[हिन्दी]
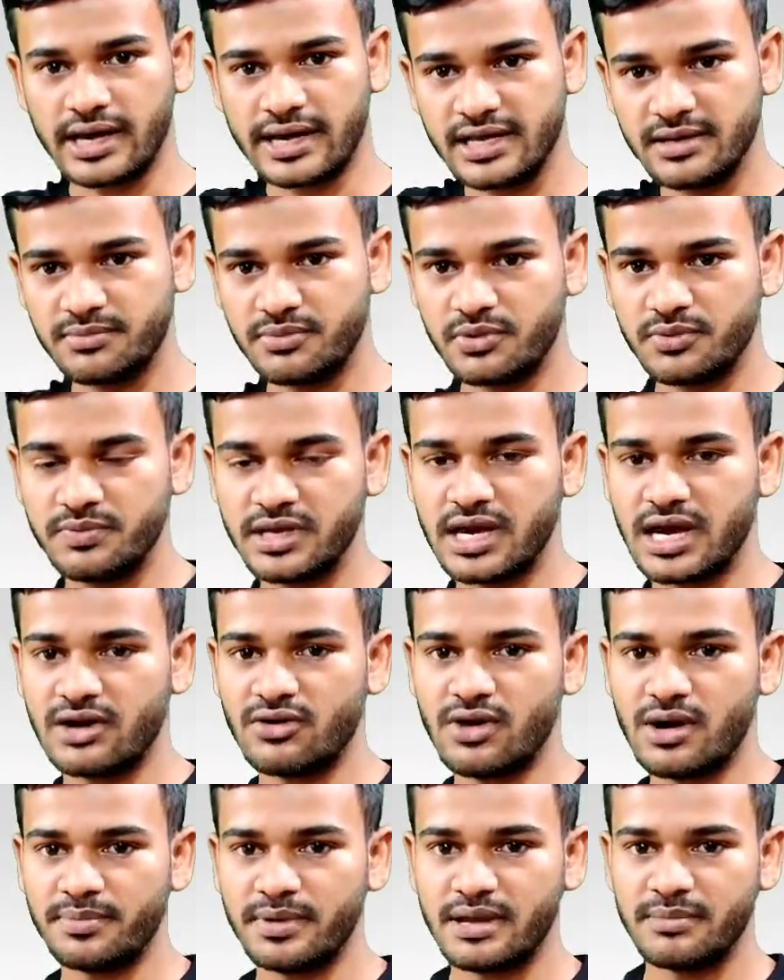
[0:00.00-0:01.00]
अर्निंग प्रूफ दिखा
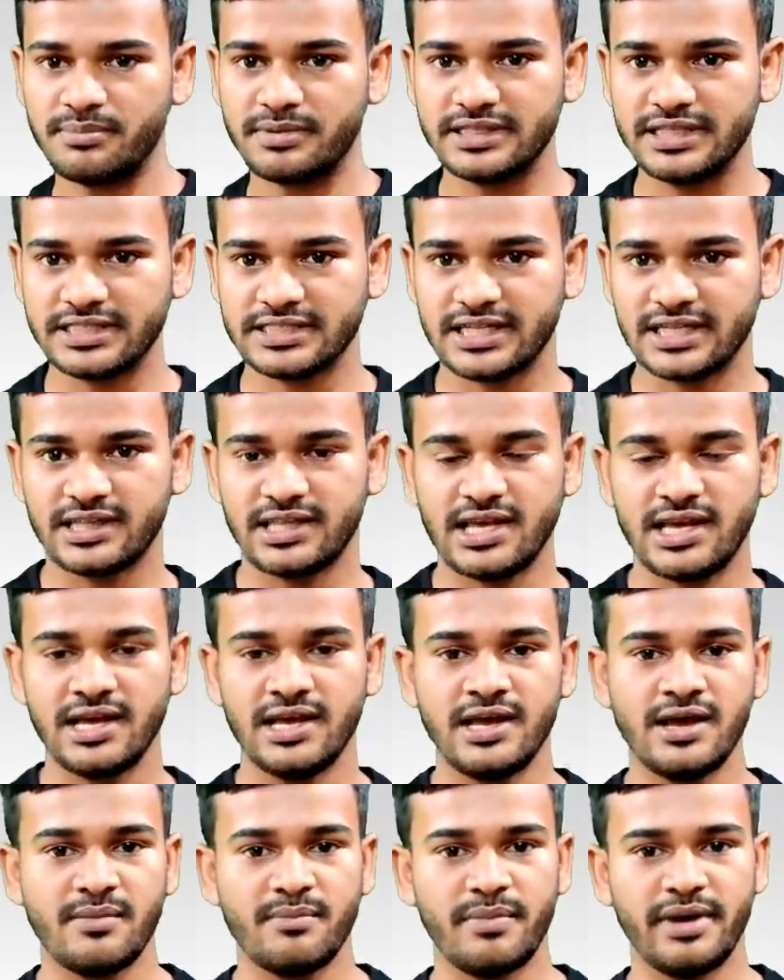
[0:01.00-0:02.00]
रहा हूँ आप यहाँ पर देख सकते
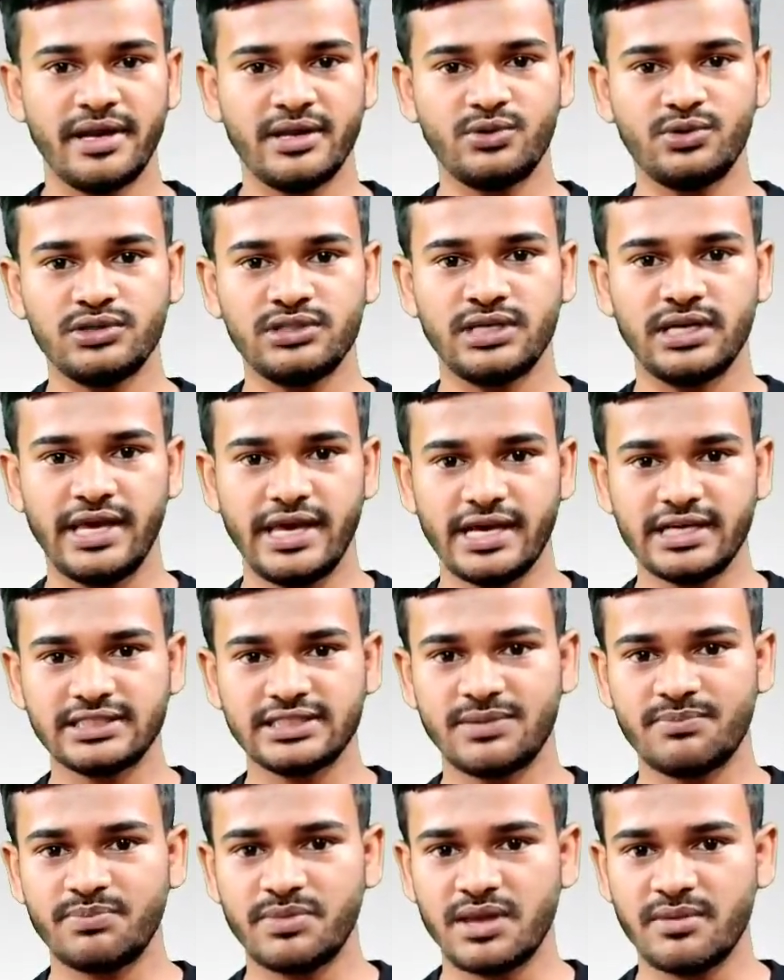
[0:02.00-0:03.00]
हैं मैंने कुछ
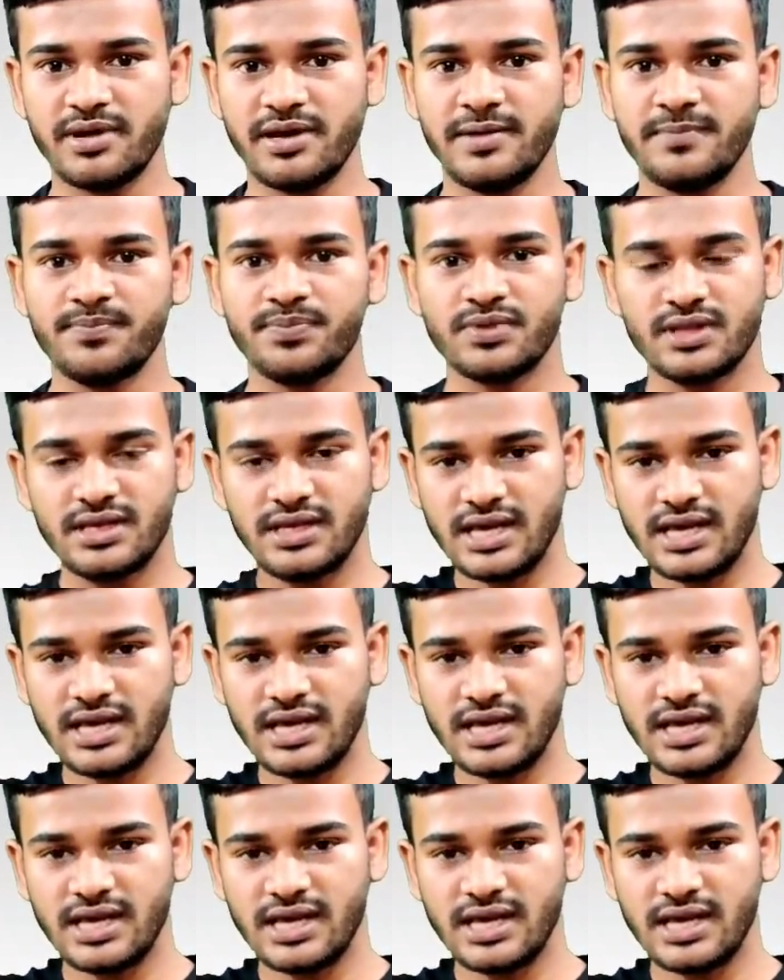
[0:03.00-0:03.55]
एक सप्ते में